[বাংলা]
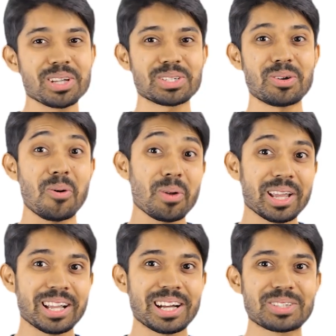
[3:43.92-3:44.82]
তুমি আসলে
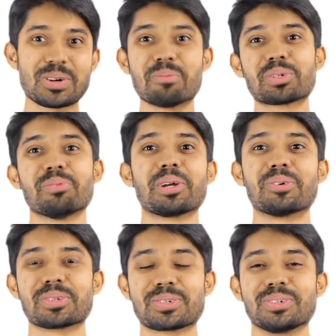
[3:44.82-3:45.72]
অনেক কাজ কম সময়ে
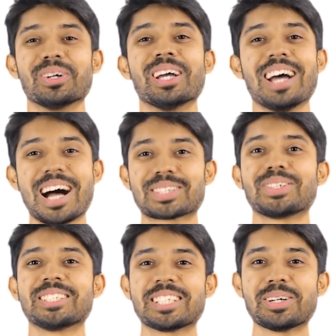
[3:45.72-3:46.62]
করছো
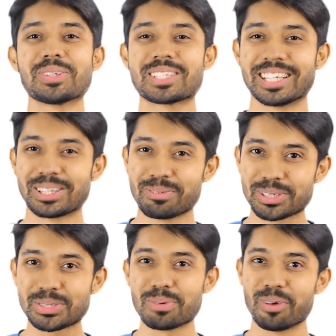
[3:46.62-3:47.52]
আসলে যেটা হচ্ছে
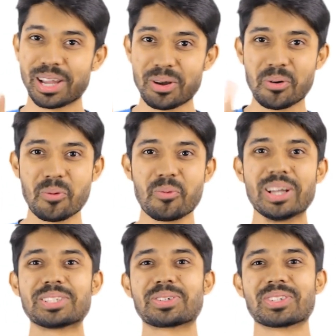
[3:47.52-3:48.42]
তোমার সময়
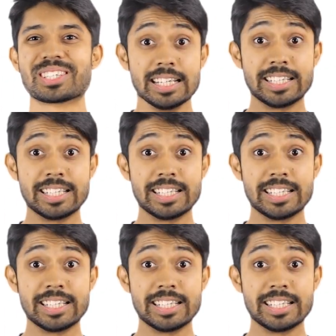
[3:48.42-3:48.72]
ওয়েস্ট হচ্ছে